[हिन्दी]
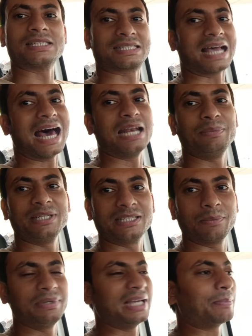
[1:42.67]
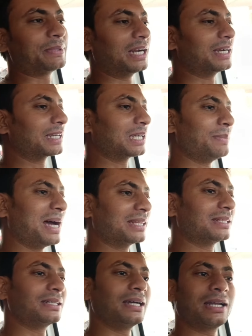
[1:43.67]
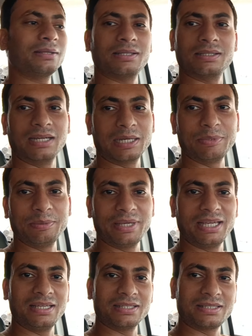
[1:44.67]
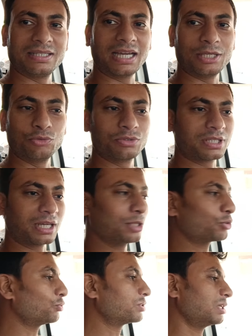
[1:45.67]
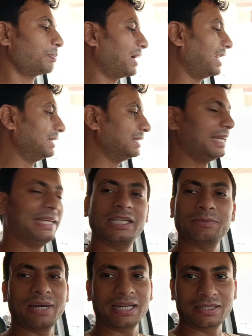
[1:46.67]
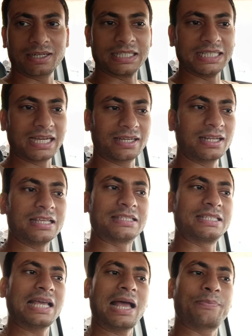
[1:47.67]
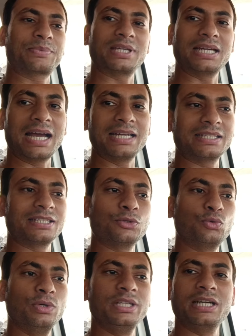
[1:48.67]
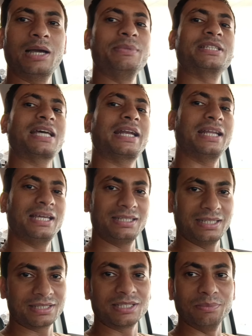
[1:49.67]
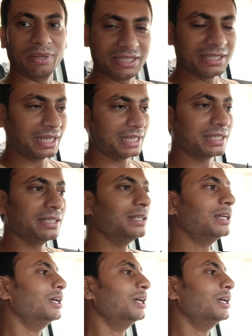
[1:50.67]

साल में जब भी आप ठंड के बाद गर, गर्मी में एसी का यूज करें तो उससे पहले ये एक बार कर लिया करें इससे आपकी गाड़ी की कूलिंग हमेशा नए जैसी बनी रहेगी